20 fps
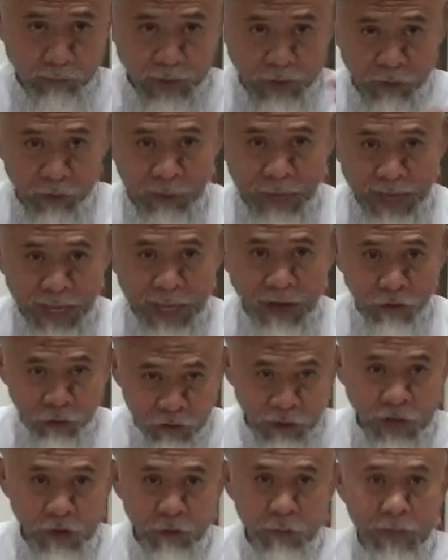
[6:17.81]
Marumihan
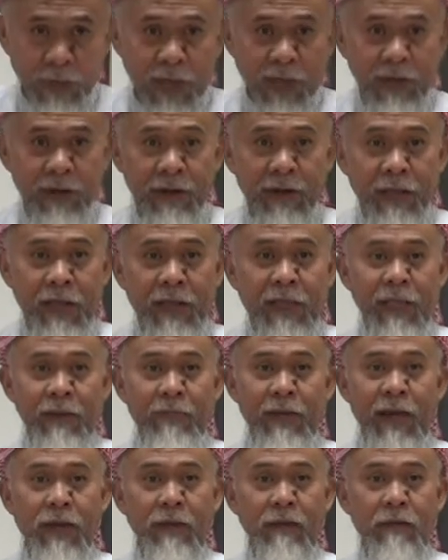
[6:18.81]
or narumihan ang
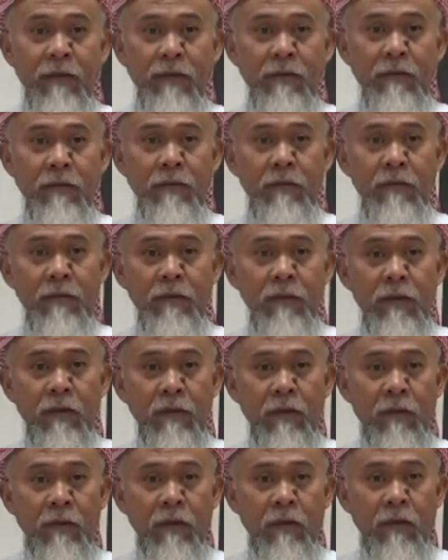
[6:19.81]
ibak?
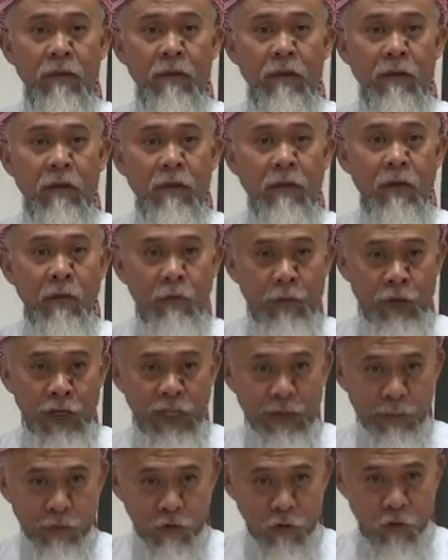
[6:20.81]
Oh,
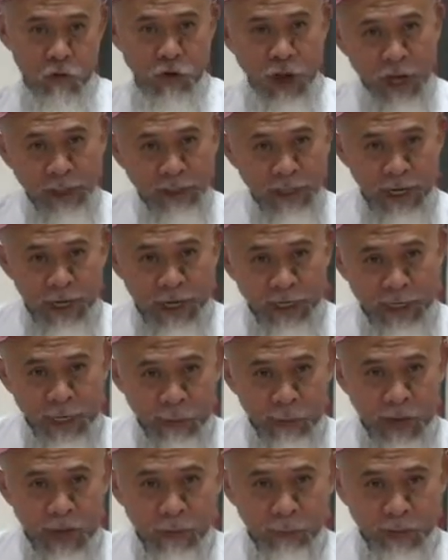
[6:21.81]
pwede mong hugasan ng
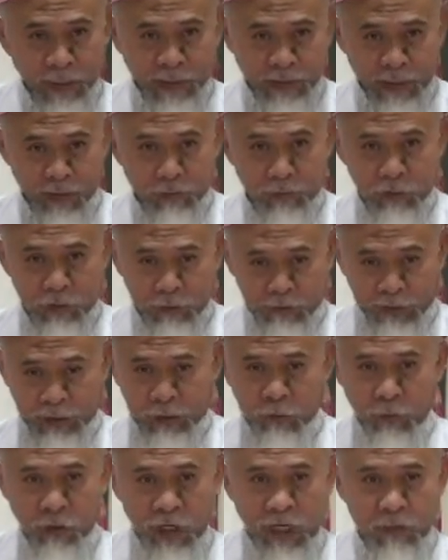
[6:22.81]
ibak pagkatapos
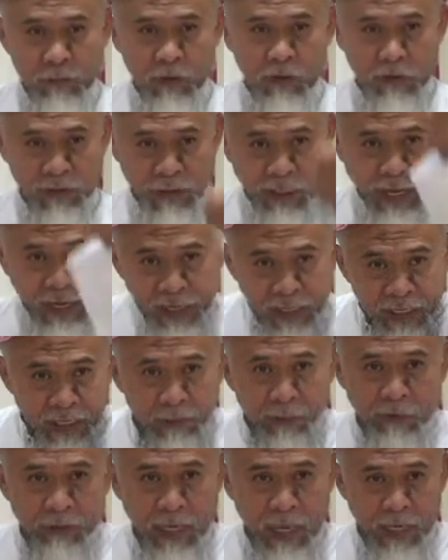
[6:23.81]
prituhin mo at
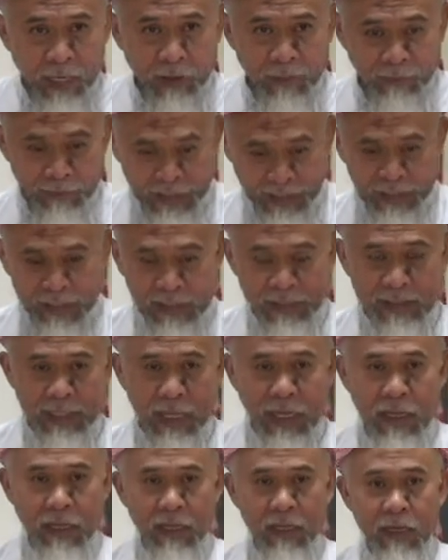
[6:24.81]
kainin mo dahil malinis
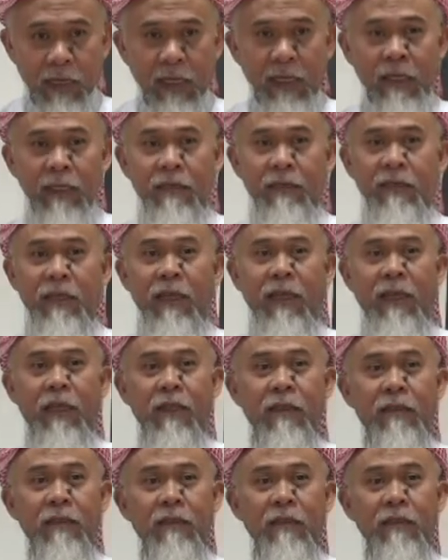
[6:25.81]
na? Eh
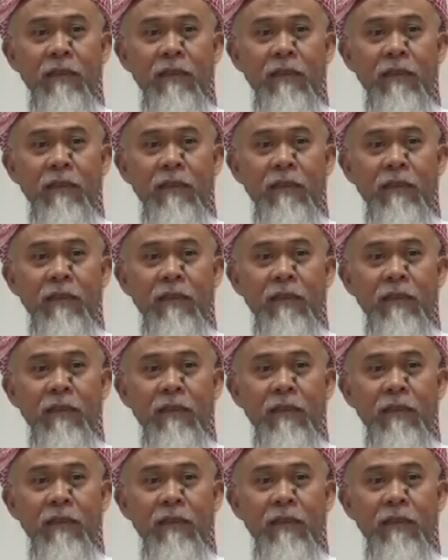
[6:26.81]
hindi.